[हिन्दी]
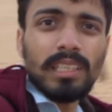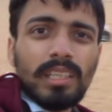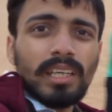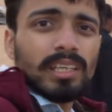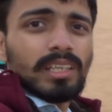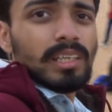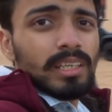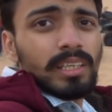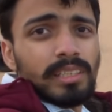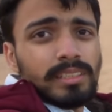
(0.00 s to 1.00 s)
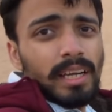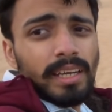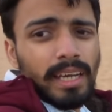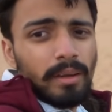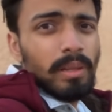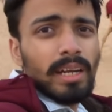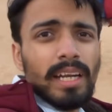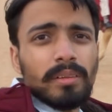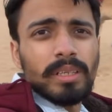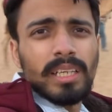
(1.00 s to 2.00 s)
चलते है कैमल
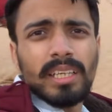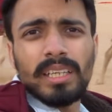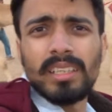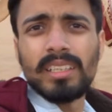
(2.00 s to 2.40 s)
राइड भी है